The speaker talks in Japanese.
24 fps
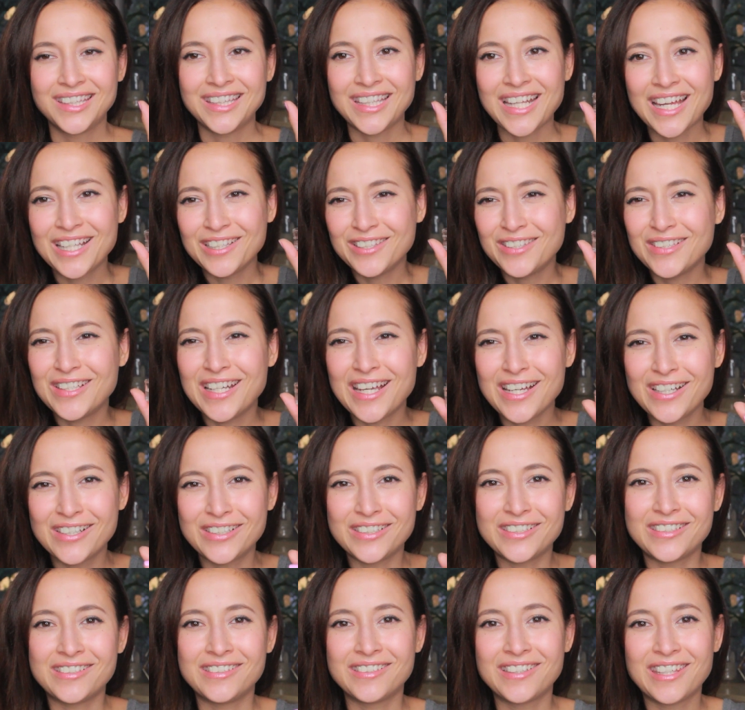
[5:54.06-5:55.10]
なんとな
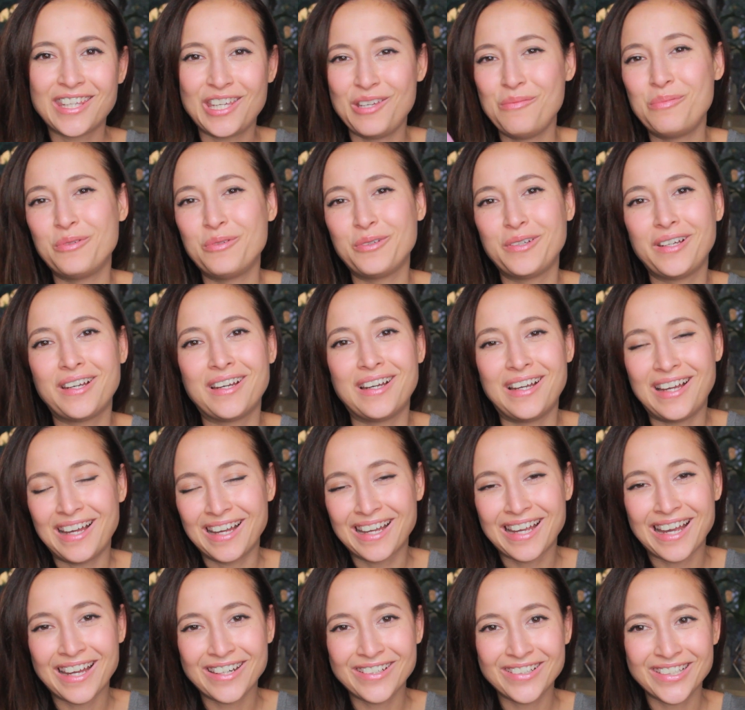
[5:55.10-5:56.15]
く気分が
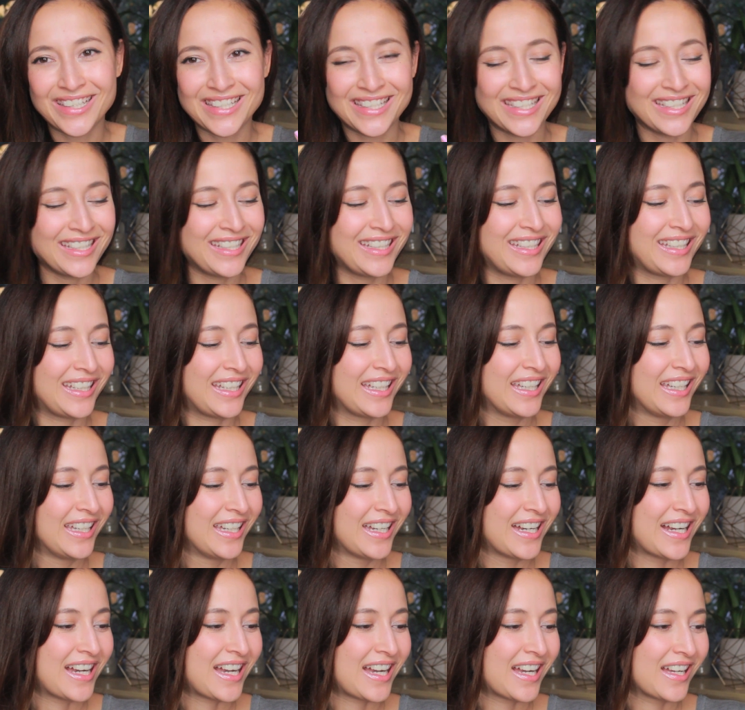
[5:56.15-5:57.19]
上がるし
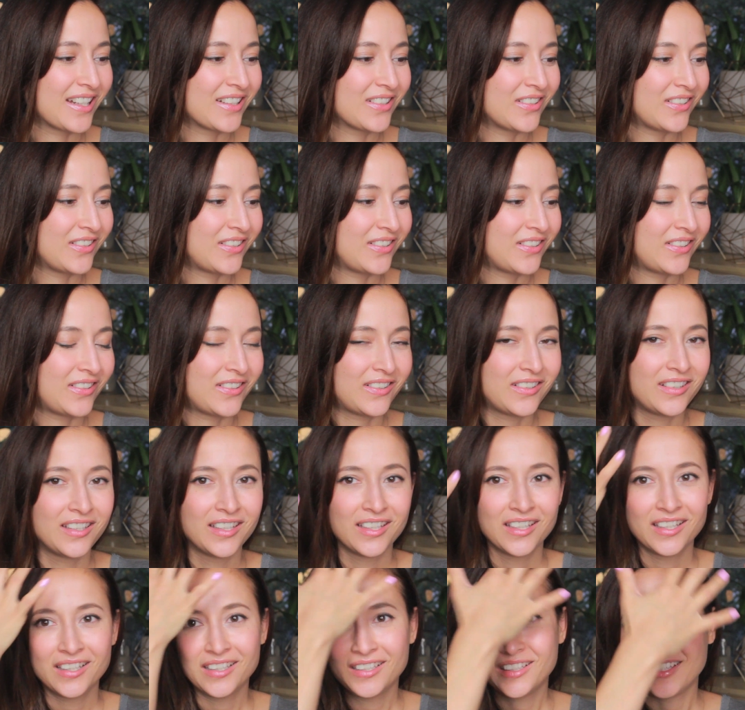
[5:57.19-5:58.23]
あの
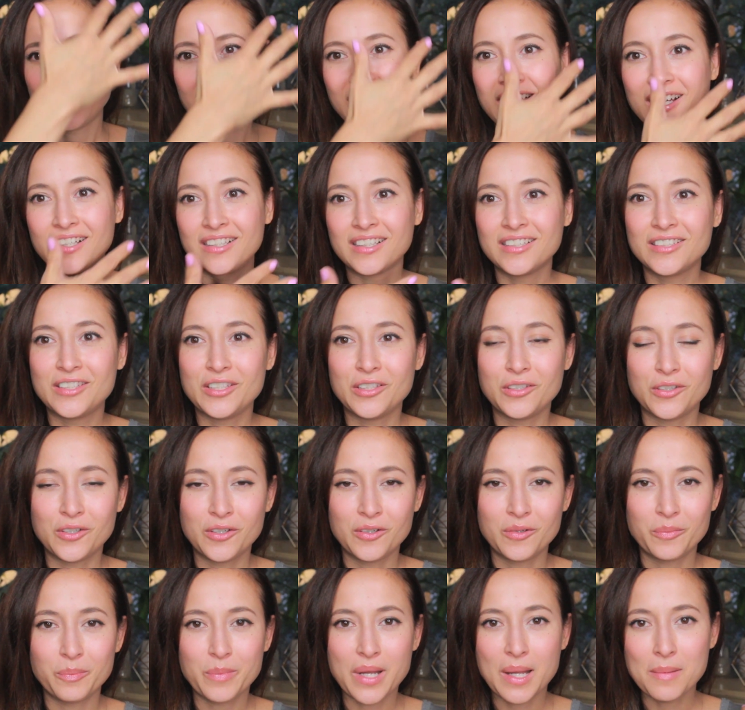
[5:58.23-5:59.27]
ななんていう
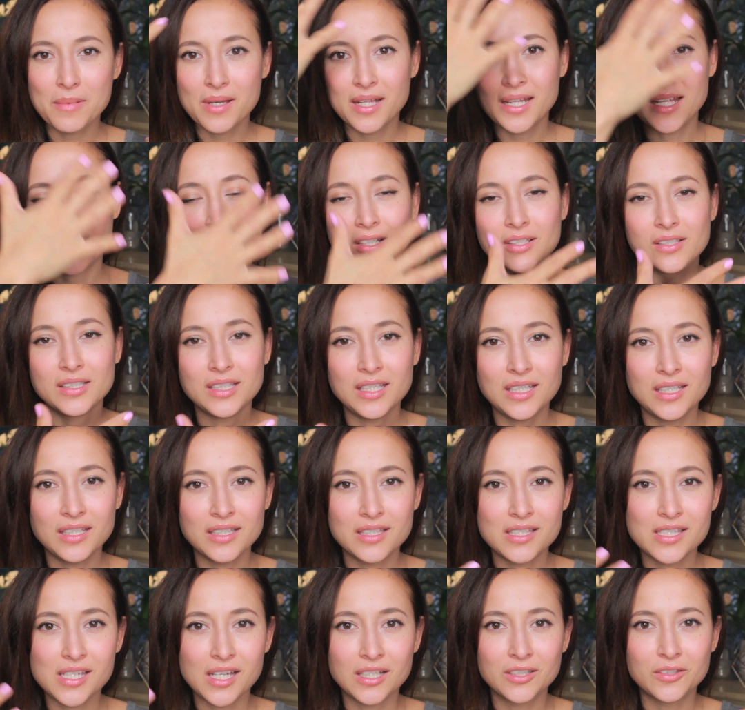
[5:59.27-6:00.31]
のママなのに
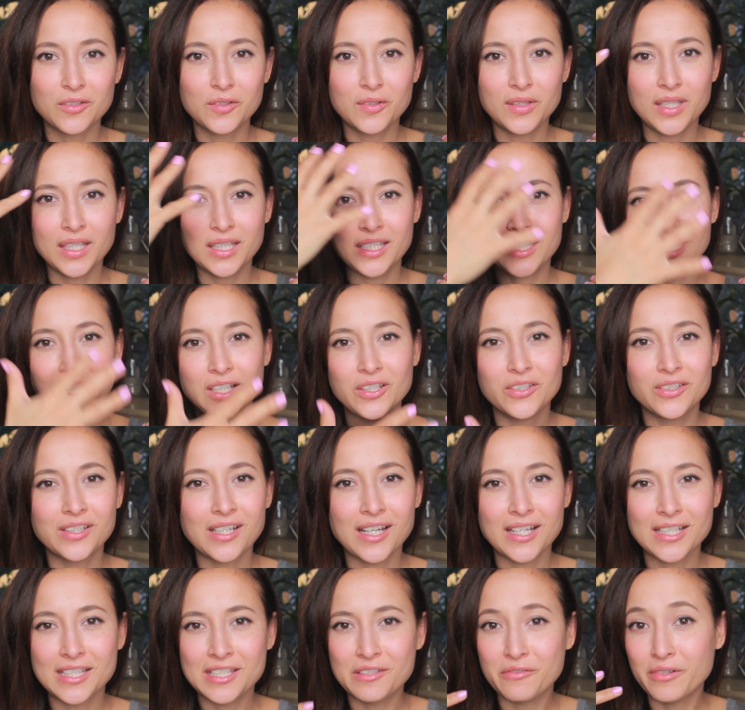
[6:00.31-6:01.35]
ちゃんとできてる
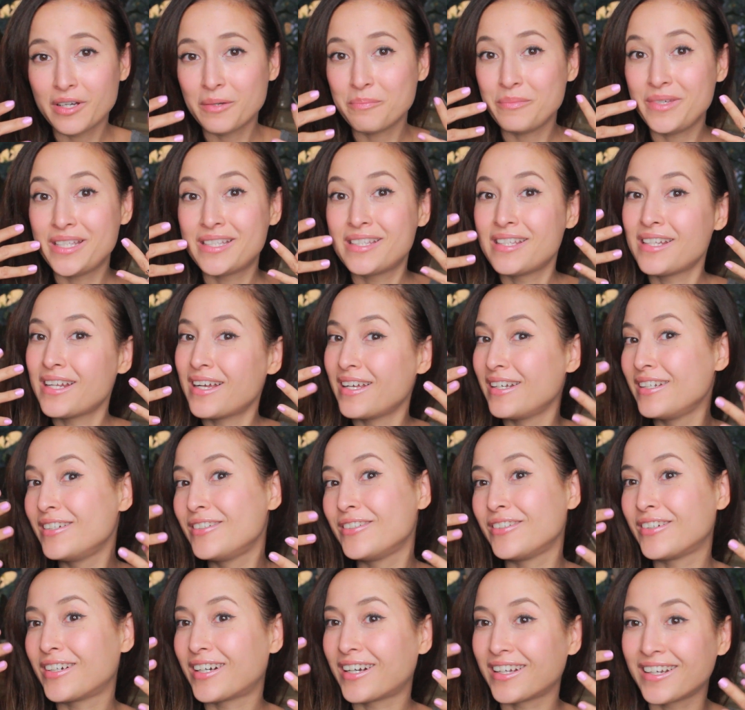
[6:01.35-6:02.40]
感じは見せられ
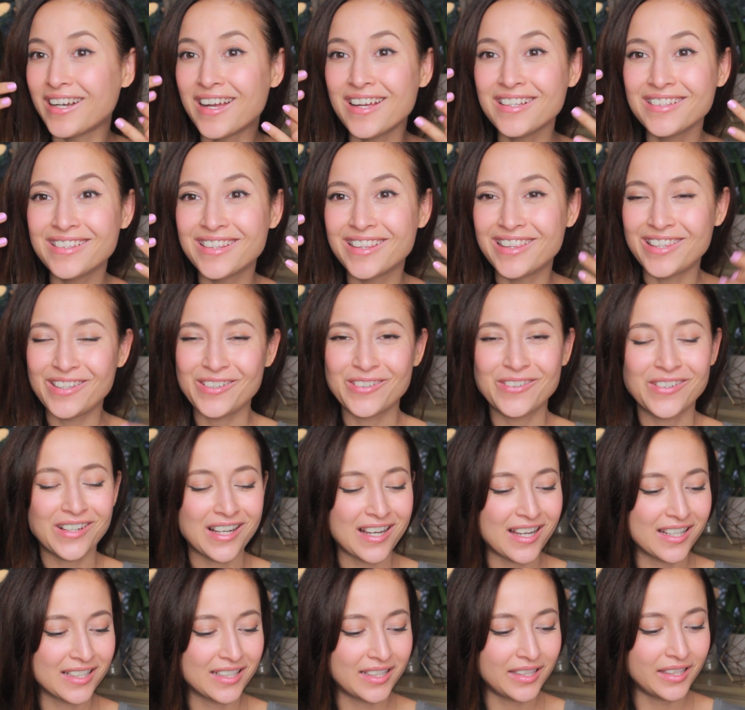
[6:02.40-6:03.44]
るかなってい
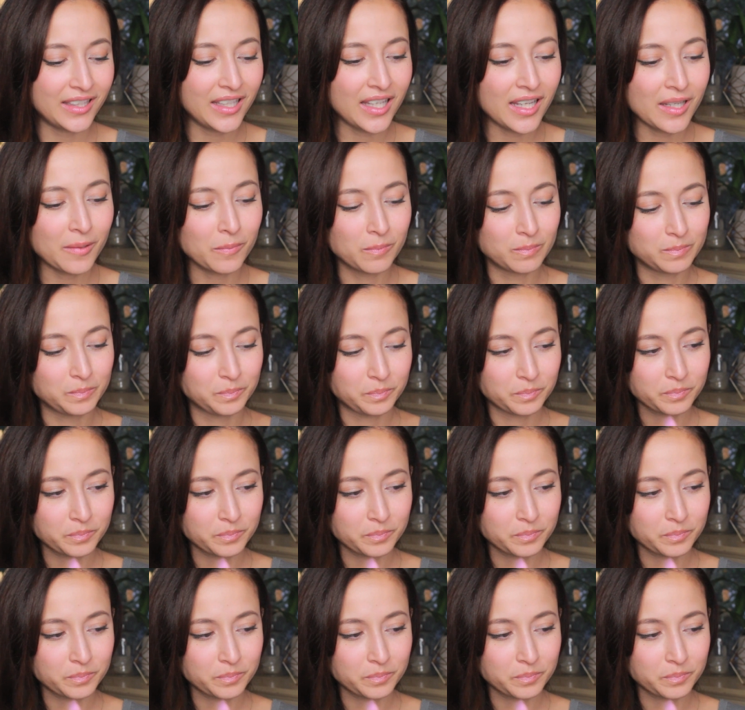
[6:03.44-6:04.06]
があって